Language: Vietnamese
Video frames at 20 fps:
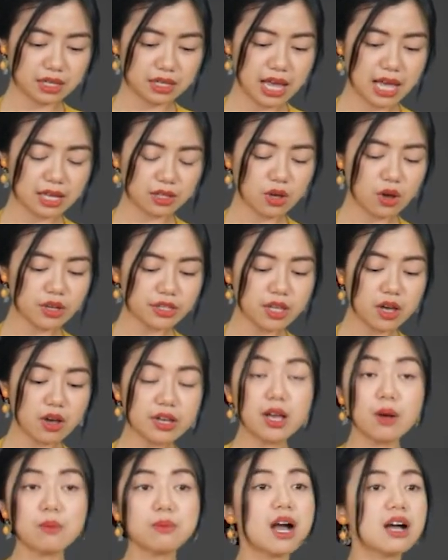à thôi thôi
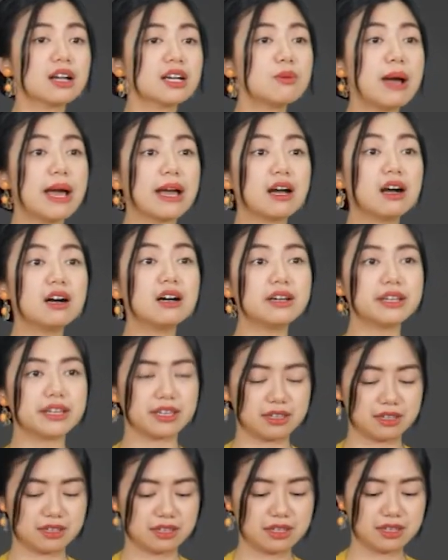không cần đâu bạn ơi
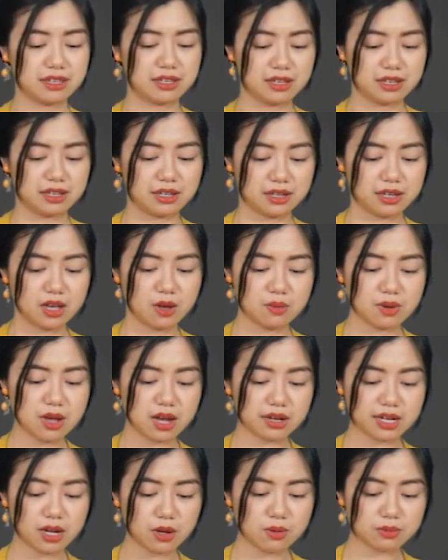không
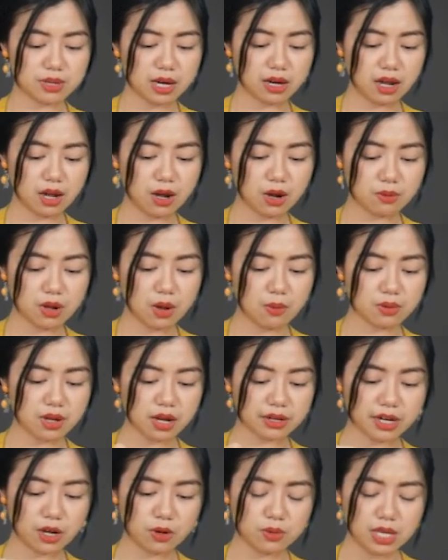cần đâu không không
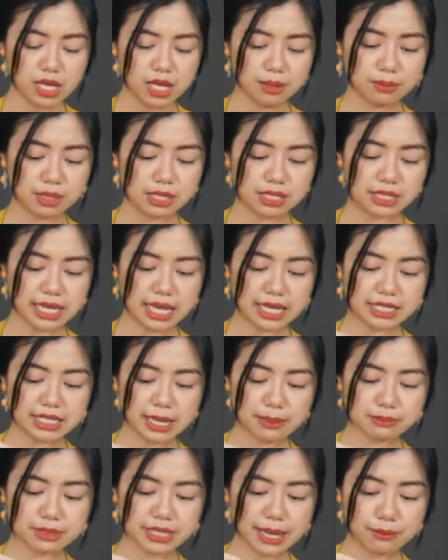cần đâu mình sẽ
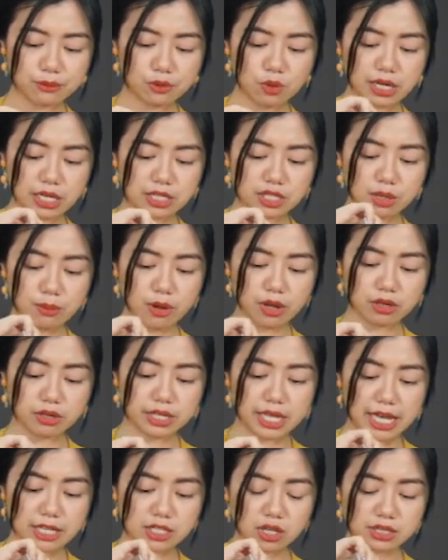xem xem luôn để cho mọi người
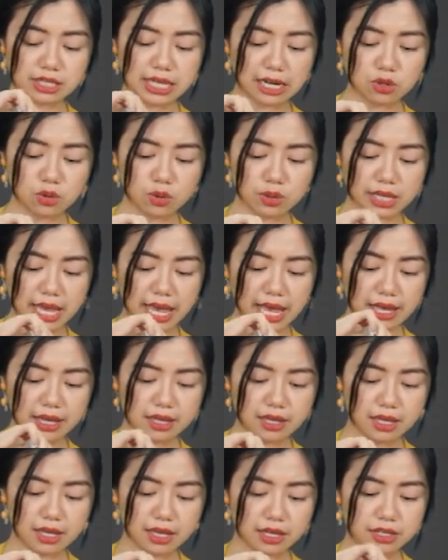dễ so sánh luôn nha
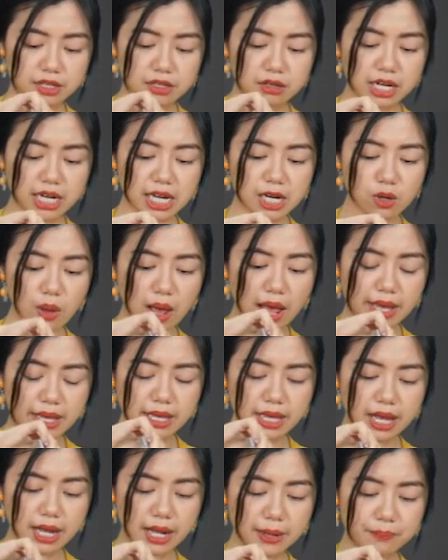giữa cái loại
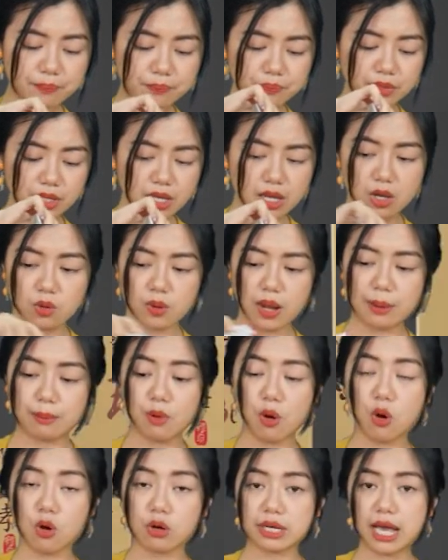uh, loại
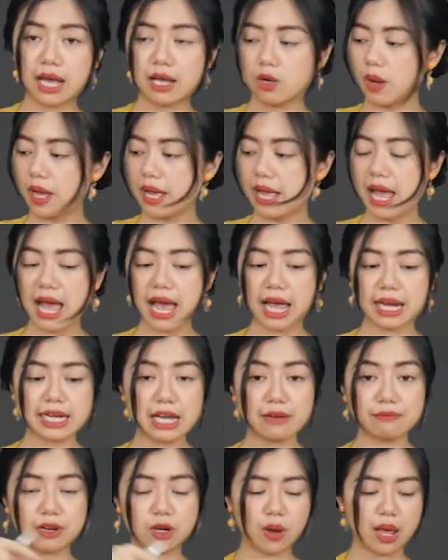một nè loại hai nè
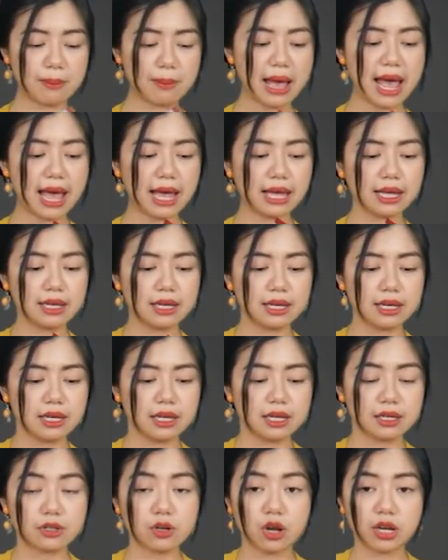và loại ba
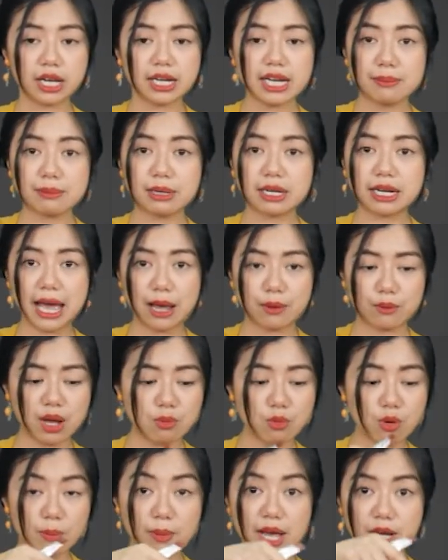rồi cái này mình gạt qua
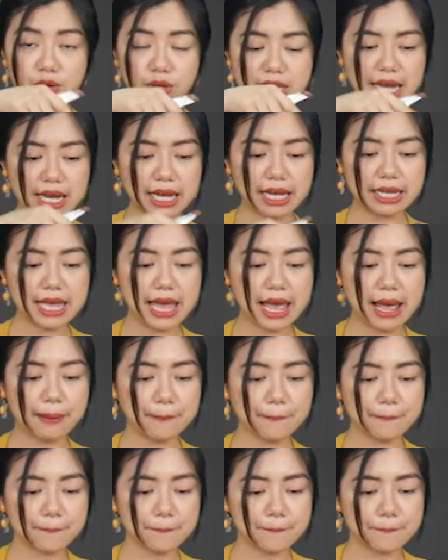một bên rồi nha cả nhà
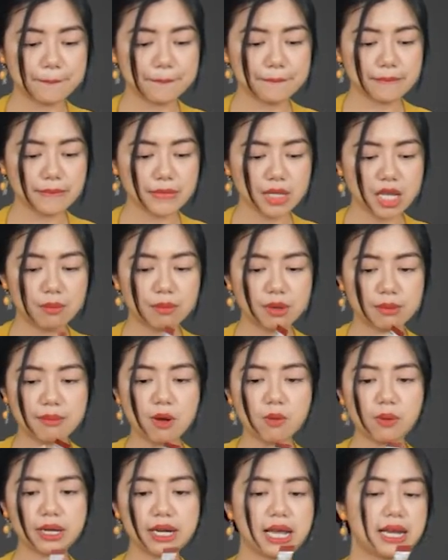giờ mình
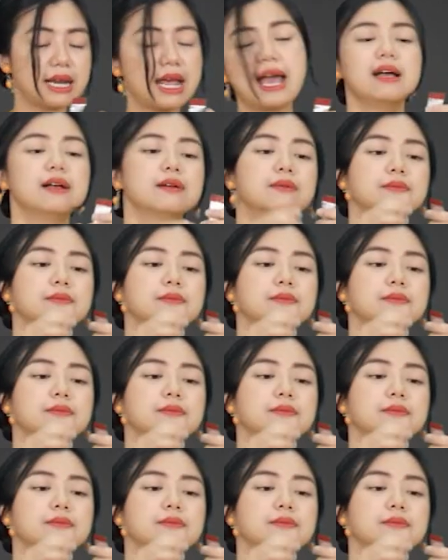bóc cái này ra